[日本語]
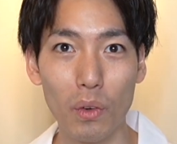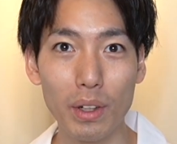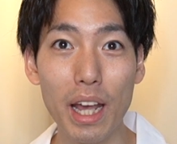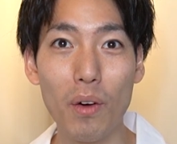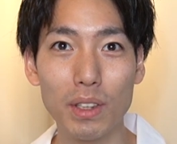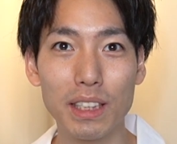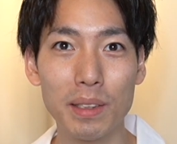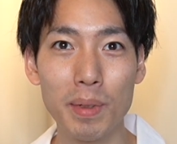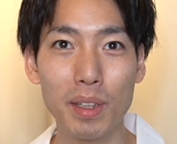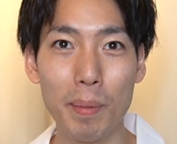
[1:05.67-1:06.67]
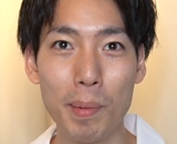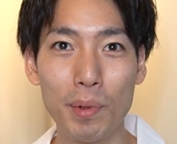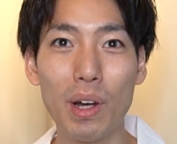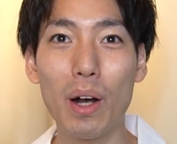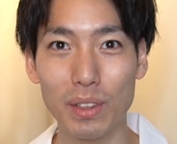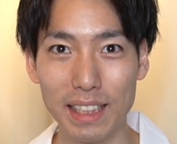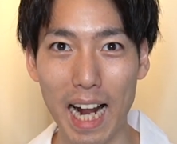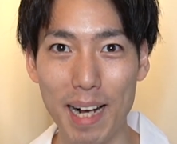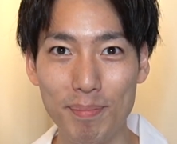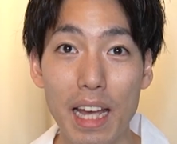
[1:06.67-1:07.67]
そこでおすすめの食べ物がこ
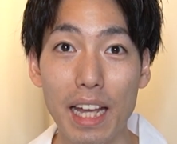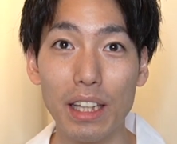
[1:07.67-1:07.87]
ちら、